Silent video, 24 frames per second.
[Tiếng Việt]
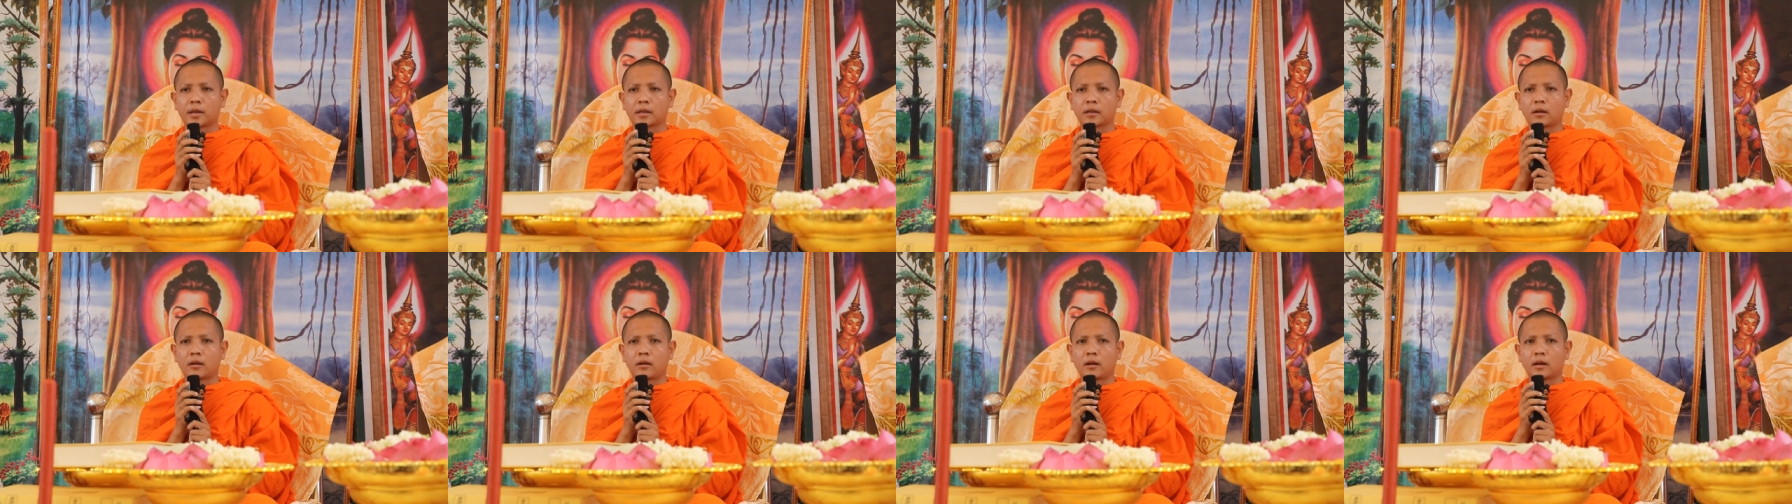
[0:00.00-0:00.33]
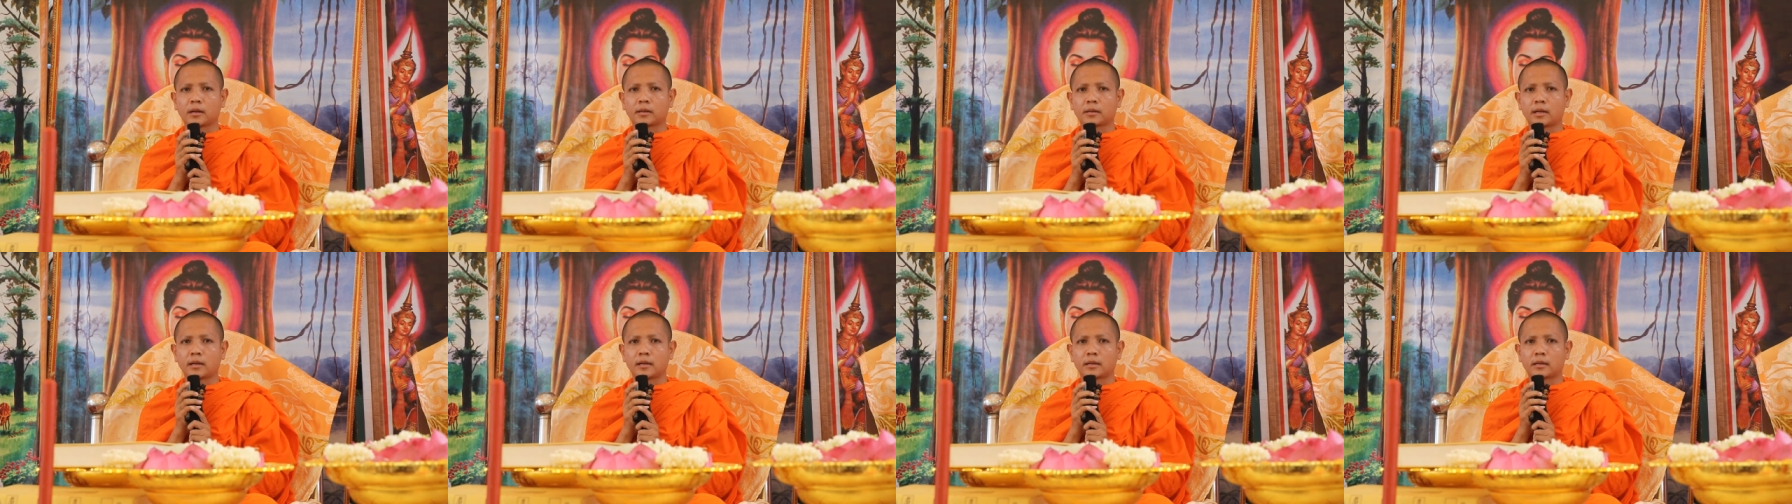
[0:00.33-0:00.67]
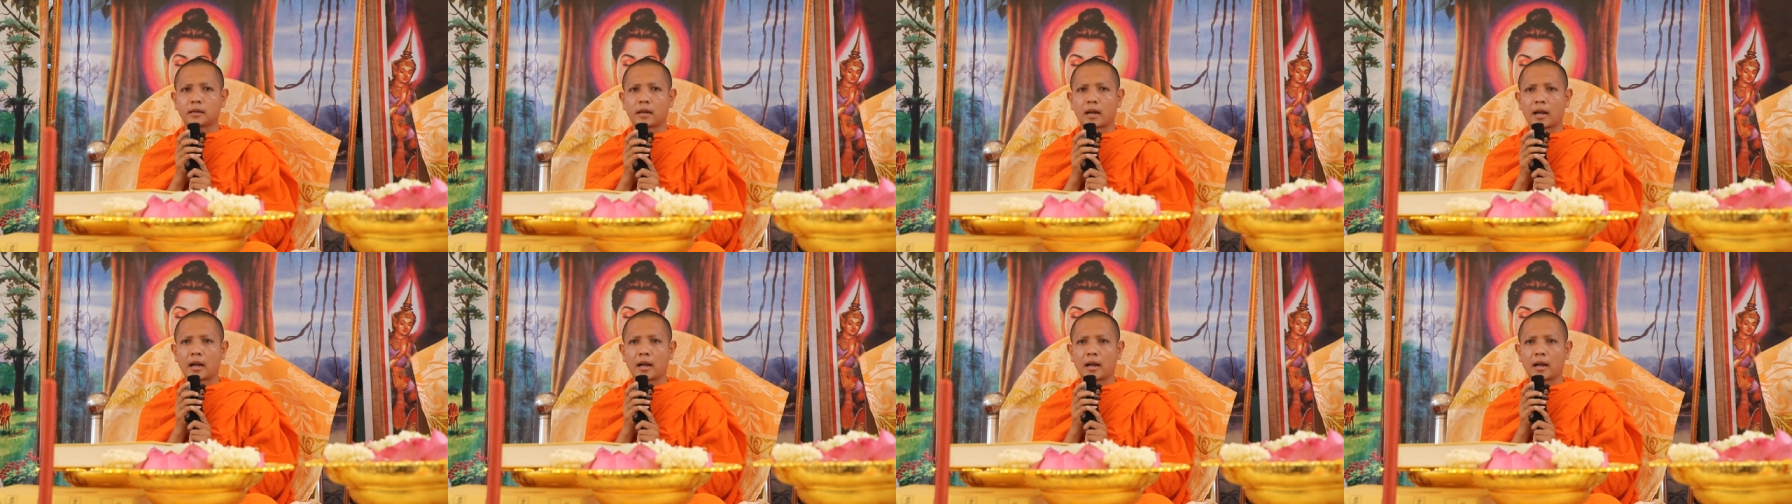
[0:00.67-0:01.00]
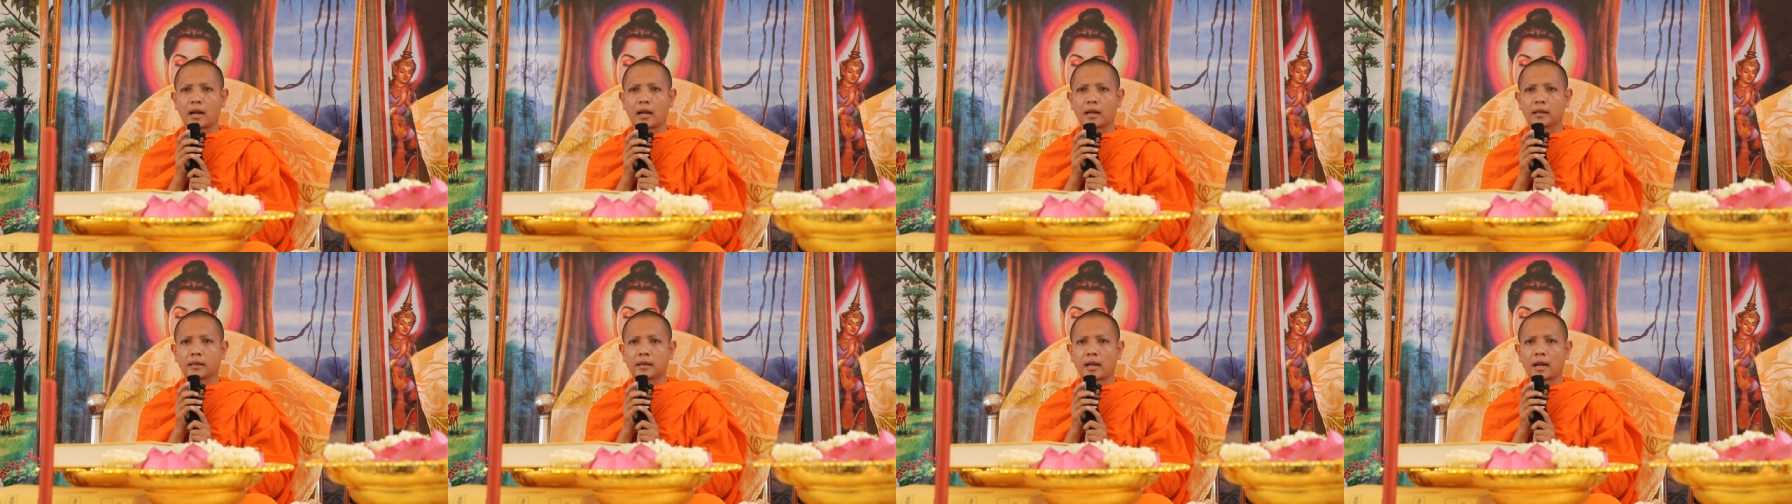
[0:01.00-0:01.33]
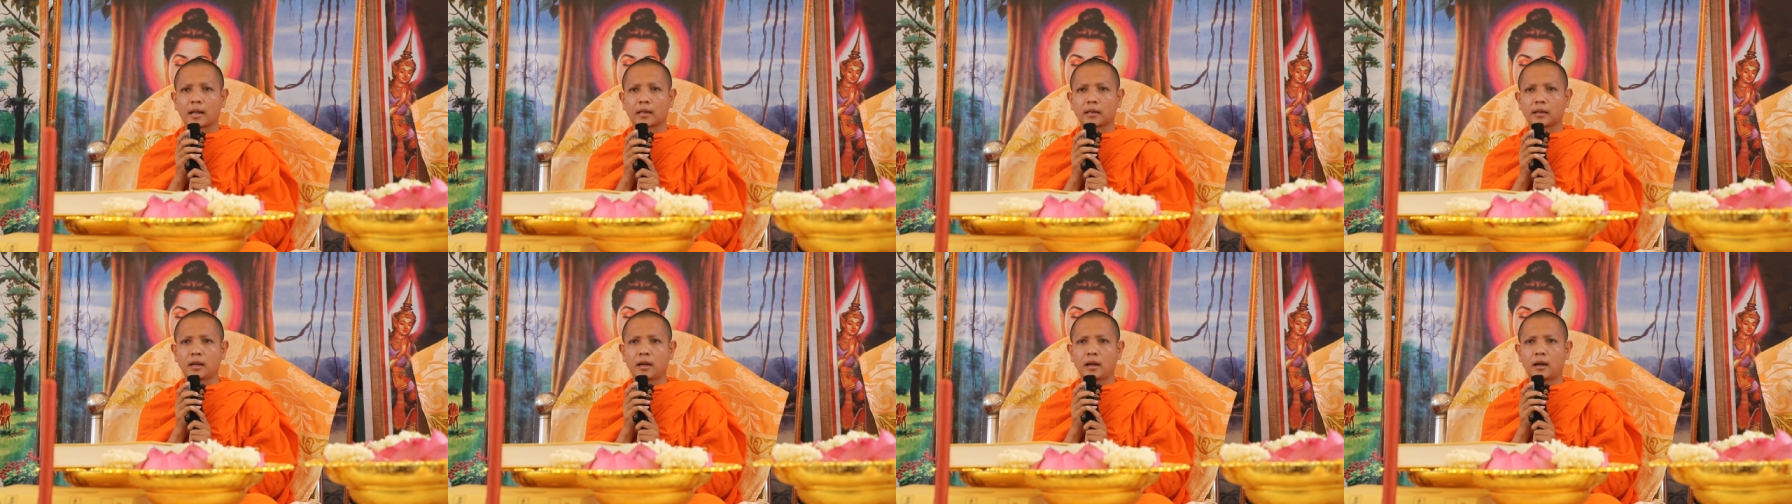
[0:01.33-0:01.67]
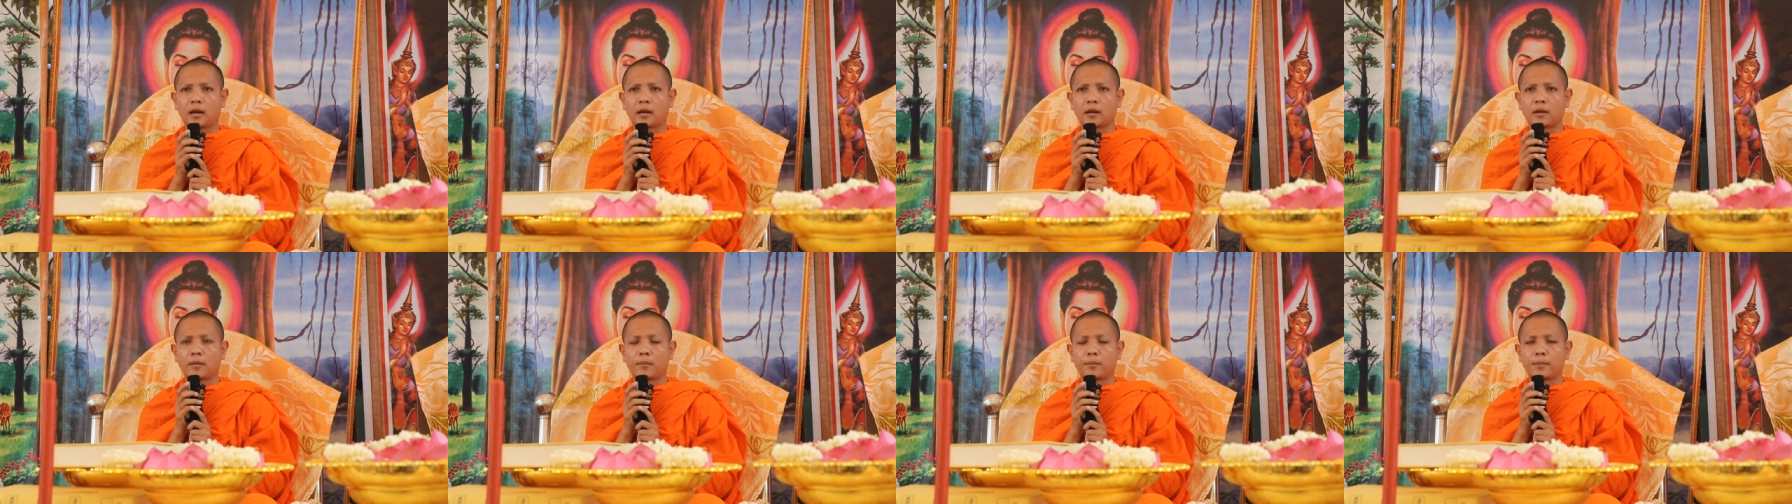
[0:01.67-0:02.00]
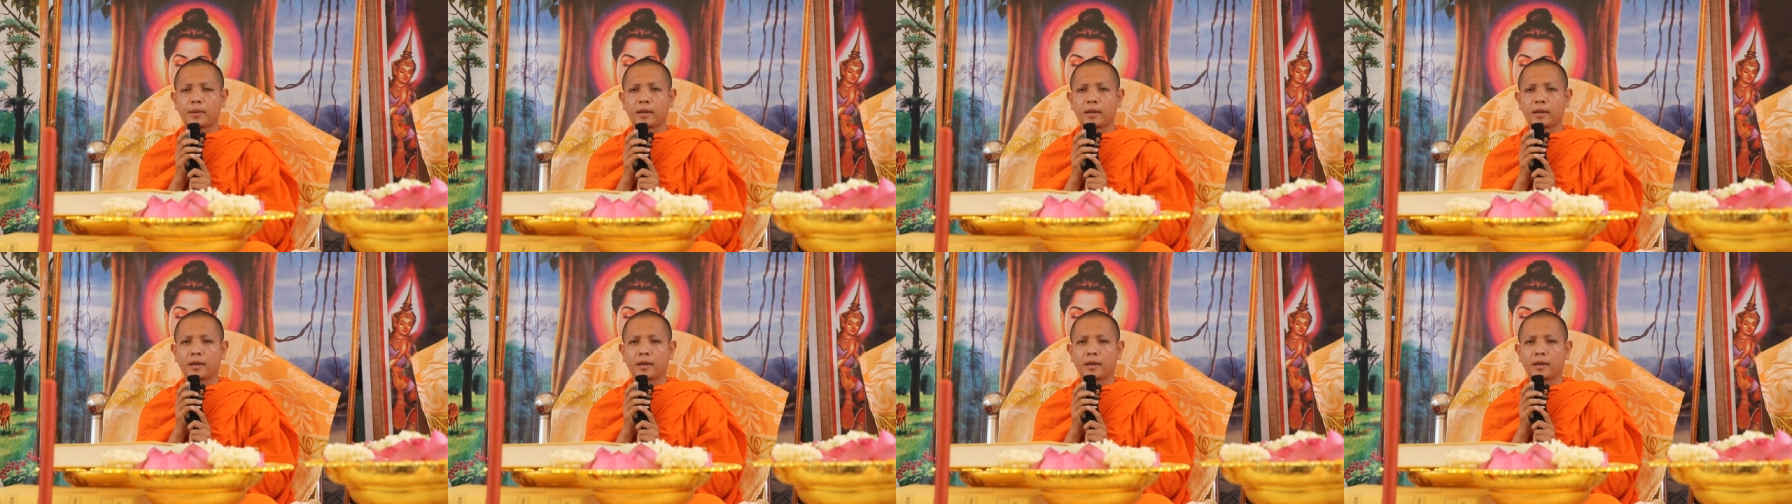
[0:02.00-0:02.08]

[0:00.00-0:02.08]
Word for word: Patho Tesna Tiệt Tơ Ngọc